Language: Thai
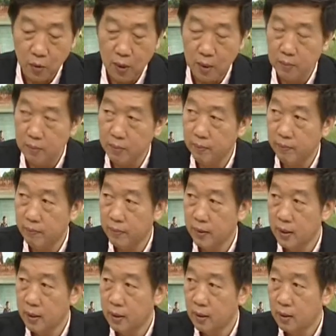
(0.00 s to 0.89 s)
ยาที่เค
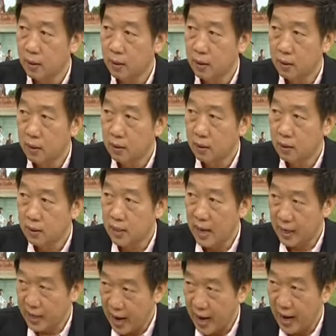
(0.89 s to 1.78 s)
มีหรือว่ายาไทย
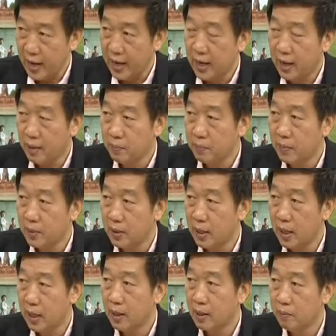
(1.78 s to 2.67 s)
ยาไทยครับ
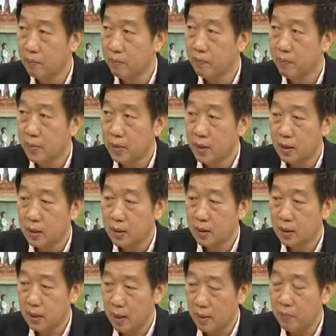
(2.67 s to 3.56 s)
นะ
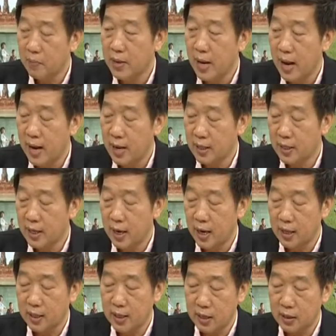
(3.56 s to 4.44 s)
ครับยา
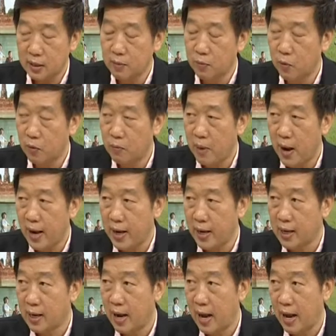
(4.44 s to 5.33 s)
ยายาสมุนไพร
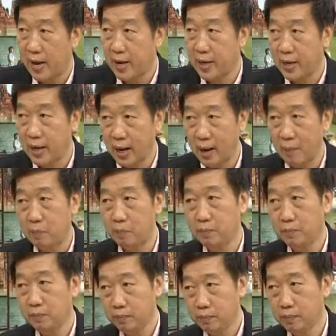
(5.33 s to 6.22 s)
ทั้งหลายนะครั
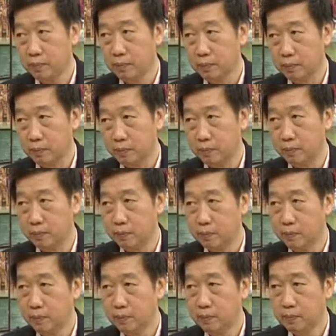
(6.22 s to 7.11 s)
บอ๋อ
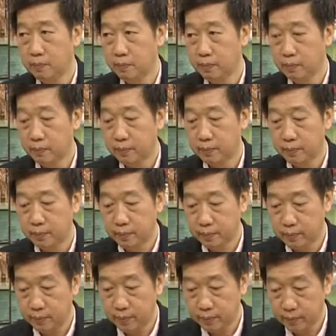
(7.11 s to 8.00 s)
พ
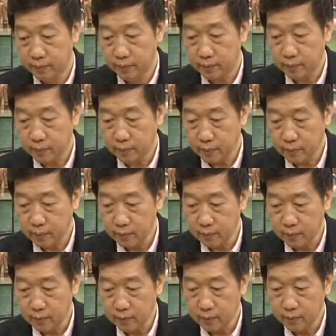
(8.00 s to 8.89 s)
อพูดอย่างนี้นะครับ
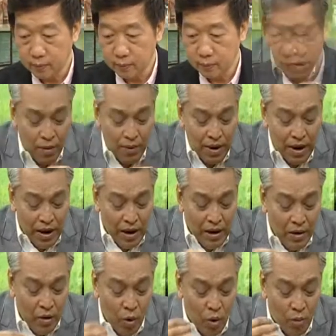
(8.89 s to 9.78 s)
เนี่ยเท่าที่เขาบอกว่า
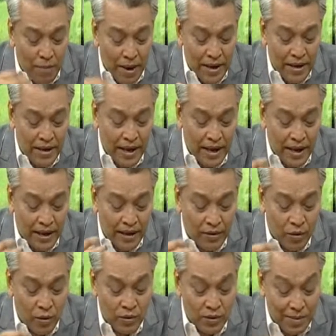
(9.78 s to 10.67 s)
โรคไมเกร
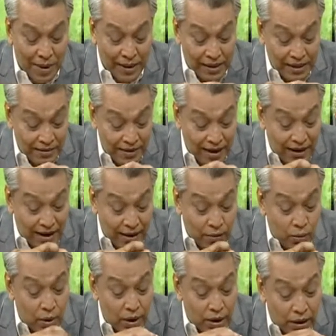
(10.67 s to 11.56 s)
นโรคสมาธิสั้น
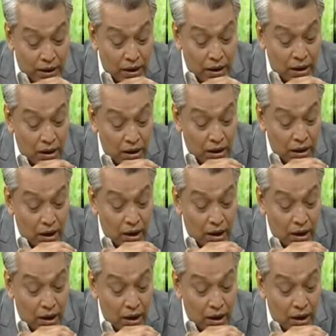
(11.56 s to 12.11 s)
ได้ด้วยฮะ